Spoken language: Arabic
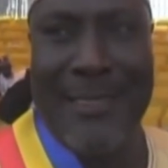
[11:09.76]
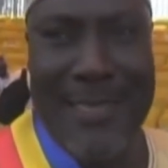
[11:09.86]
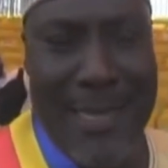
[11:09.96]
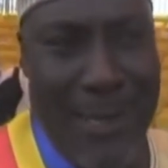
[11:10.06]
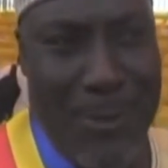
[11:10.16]

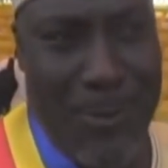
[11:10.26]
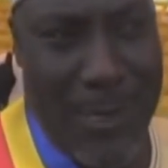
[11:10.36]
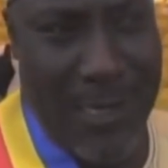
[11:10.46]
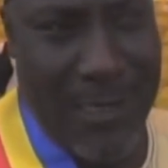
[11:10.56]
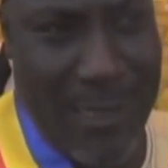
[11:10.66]
جم
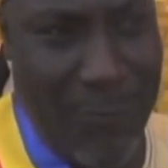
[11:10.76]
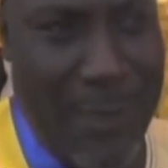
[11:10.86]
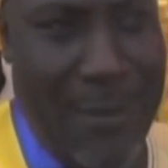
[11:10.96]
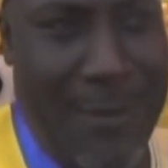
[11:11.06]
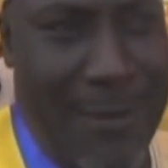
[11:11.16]
رئيس
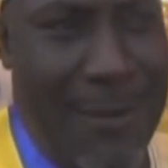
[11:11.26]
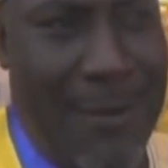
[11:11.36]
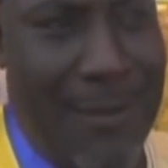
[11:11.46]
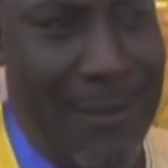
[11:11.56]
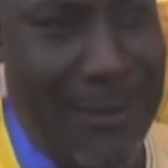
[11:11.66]
الجمهورية
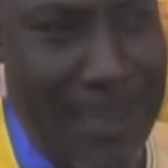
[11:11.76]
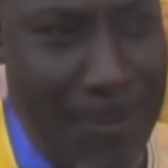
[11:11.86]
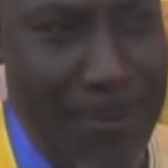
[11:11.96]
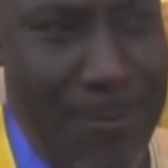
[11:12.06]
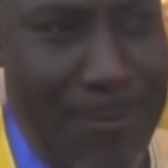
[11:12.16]
إدريس
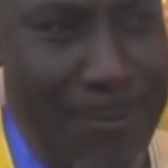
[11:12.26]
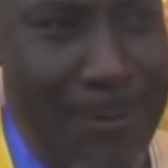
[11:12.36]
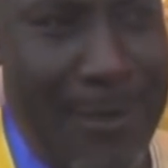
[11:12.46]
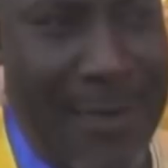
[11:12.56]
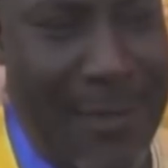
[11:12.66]
دبي إتنو
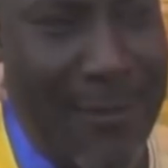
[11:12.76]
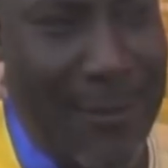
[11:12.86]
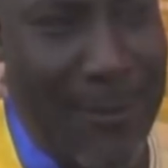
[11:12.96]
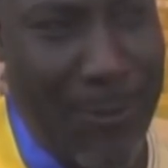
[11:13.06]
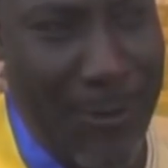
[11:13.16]

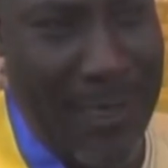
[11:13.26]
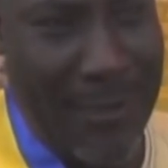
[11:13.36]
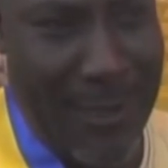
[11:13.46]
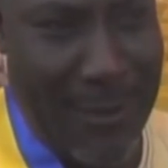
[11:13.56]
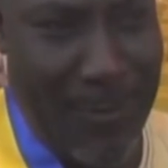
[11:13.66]
ومع الشعب
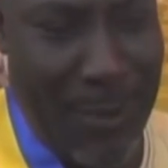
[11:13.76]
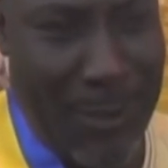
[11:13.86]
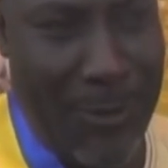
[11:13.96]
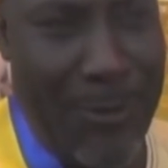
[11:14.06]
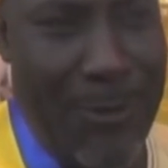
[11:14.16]

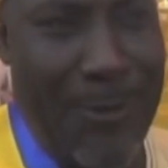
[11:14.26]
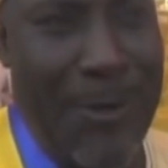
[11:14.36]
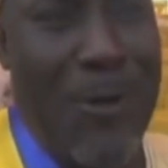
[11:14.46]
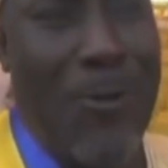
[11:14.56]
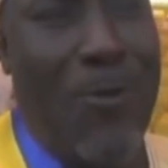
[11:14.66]
التشادي في
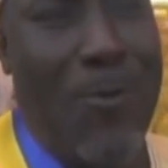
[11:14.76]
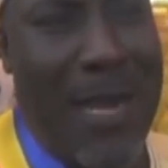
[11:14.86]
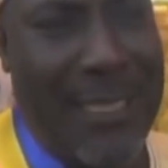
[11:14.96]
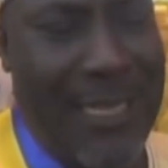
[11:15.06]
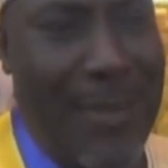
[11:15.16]

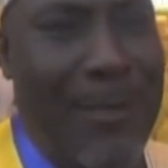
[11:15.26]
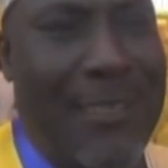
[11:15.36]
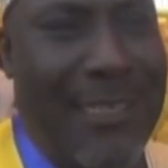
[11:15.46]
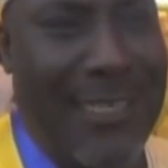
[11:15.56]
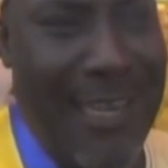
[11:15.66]
الفرحة
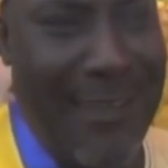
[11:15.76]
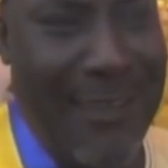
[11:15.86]
والسرور